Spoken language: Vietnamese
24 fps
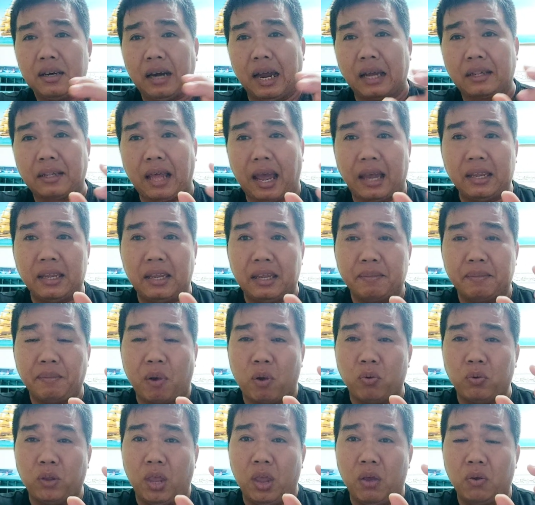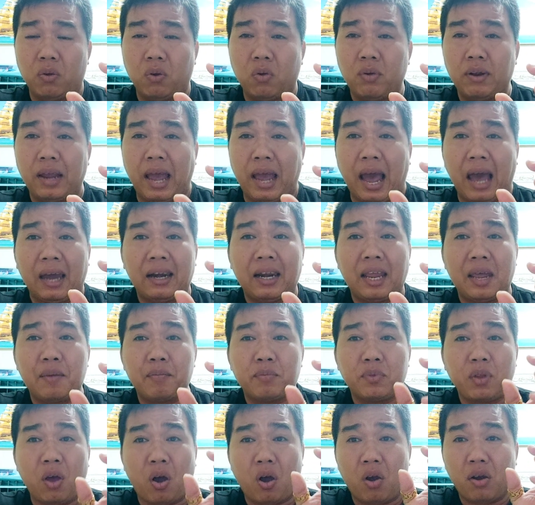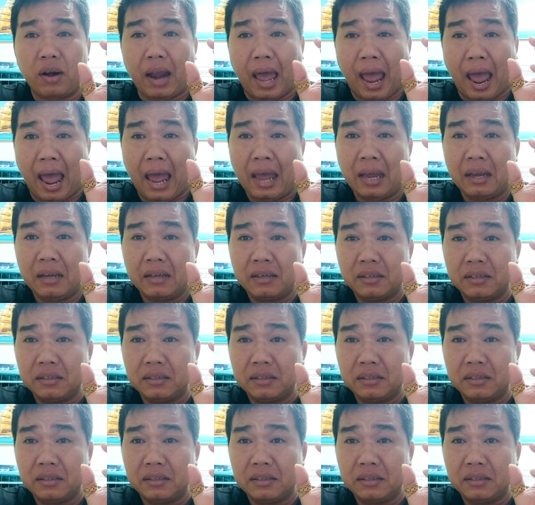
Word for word: là tại vì bầu gì con gà anh em nó đã